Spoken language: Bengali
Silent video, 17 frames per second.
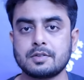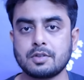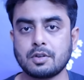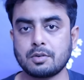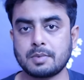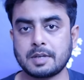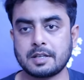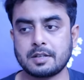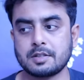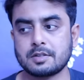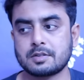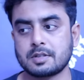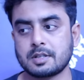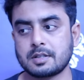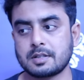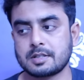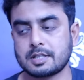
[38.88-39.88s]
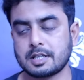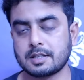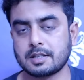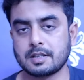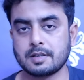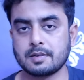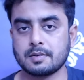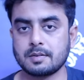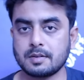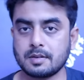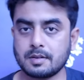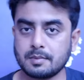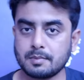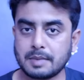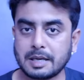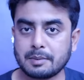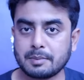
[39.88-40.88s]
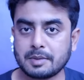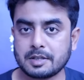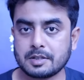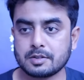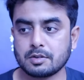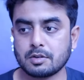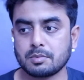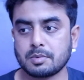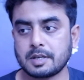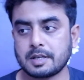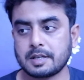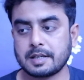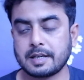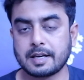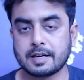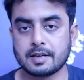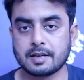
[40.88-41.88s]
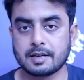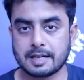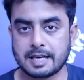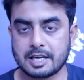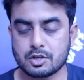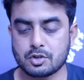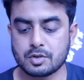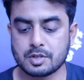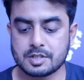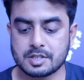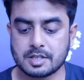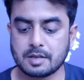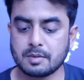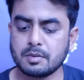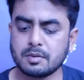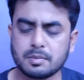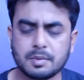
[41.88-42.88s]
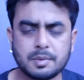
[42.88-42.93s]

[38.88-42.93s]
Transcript: জলবাহিনীর সাথে মিয়ানমারের জলবাহিনীর একটা ক্ল্যাশ হয়েছে এবং